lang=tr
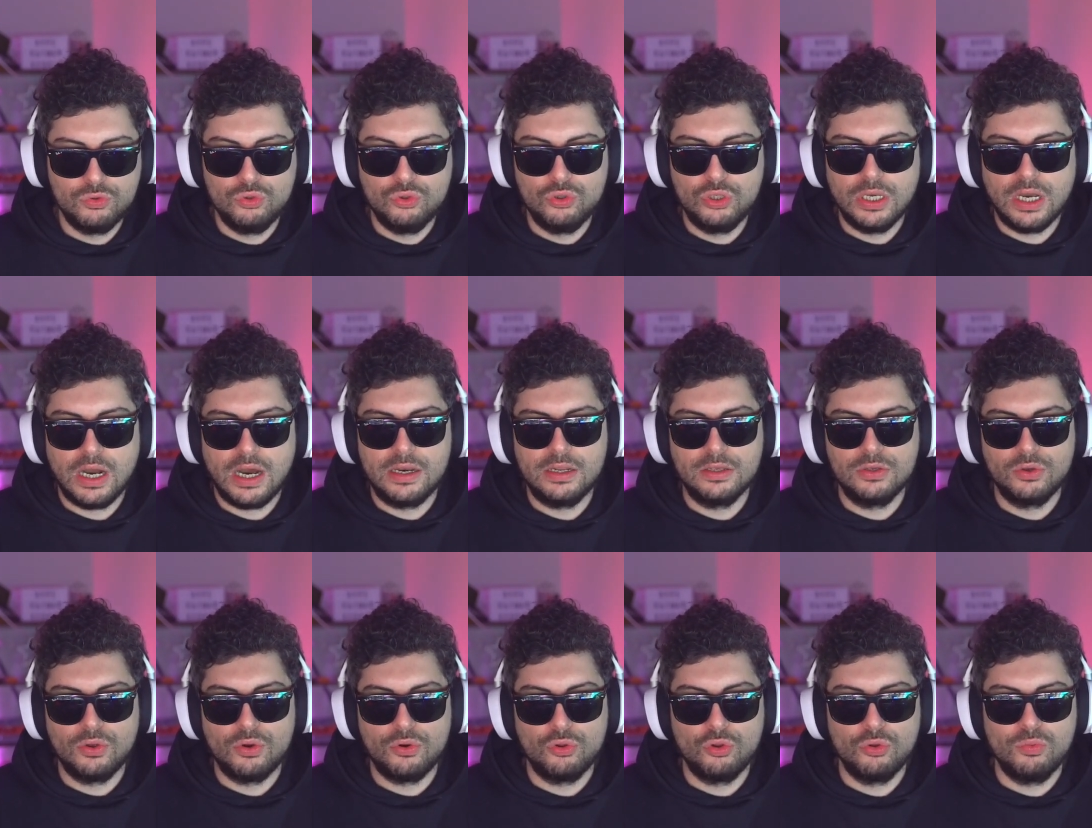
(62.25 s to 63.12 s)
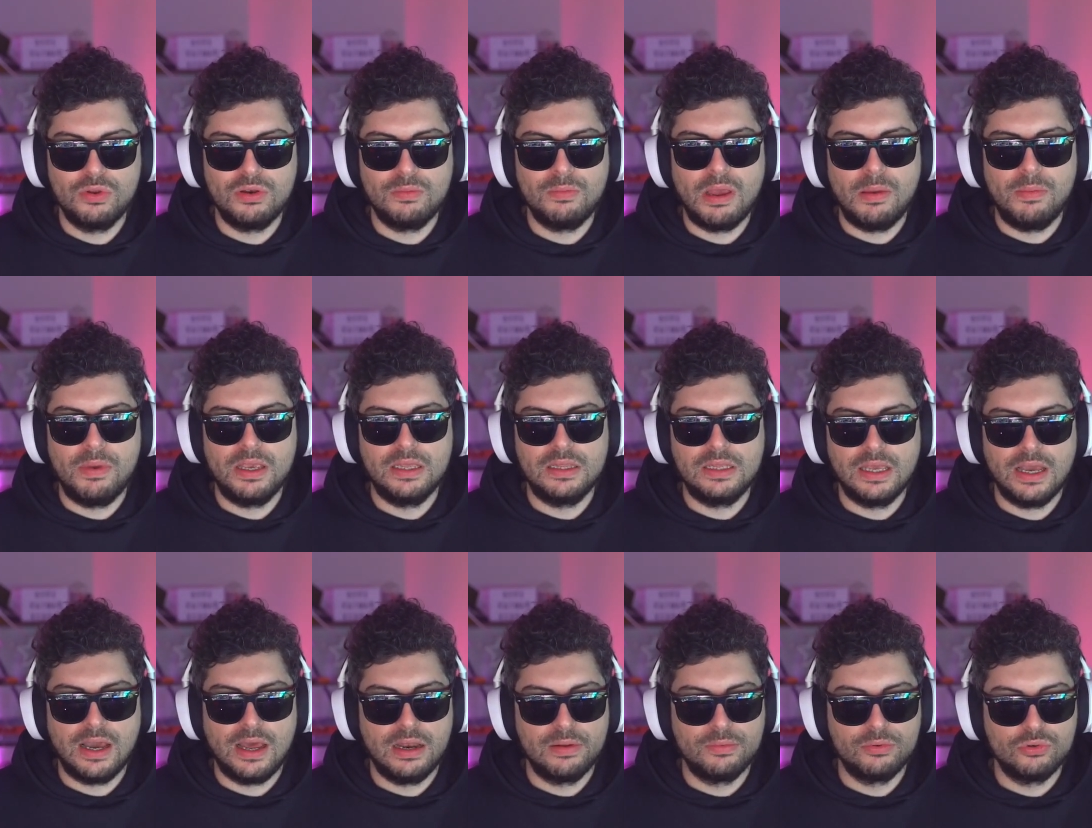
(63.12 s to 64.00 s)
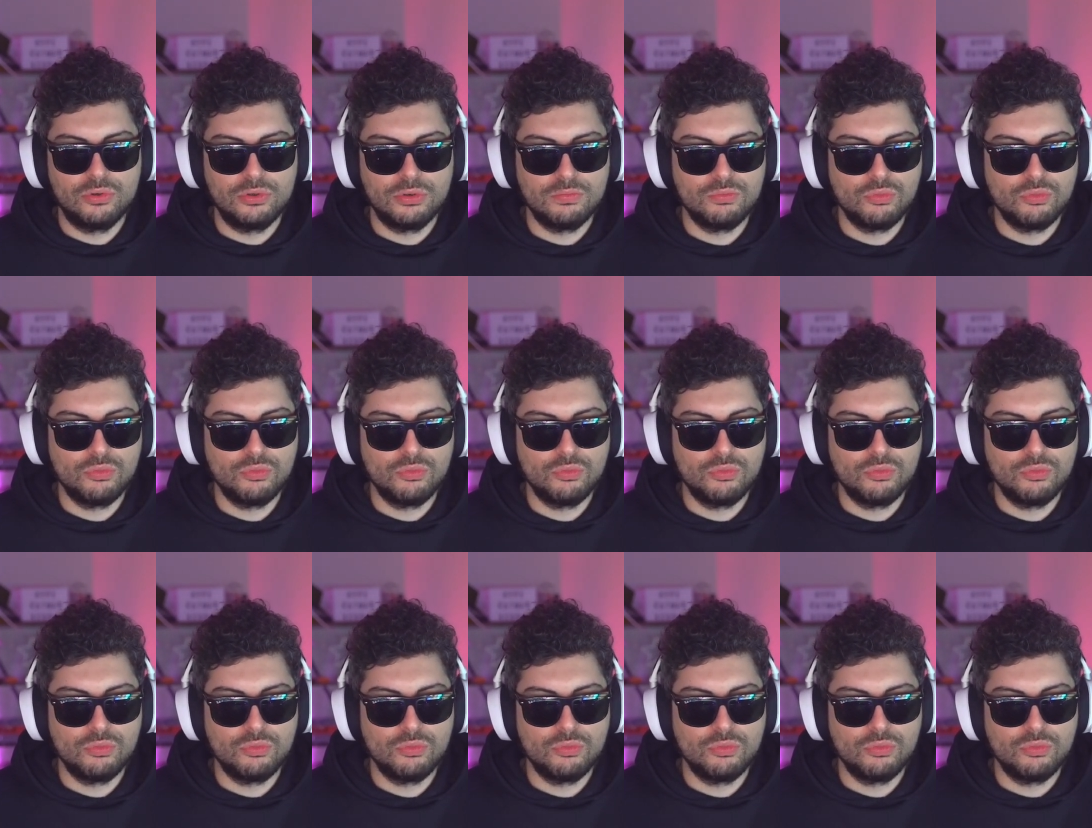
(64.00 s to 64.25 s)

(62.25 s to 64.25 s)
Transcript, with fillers: dünyanın gördüğü bir memeydi yani bu.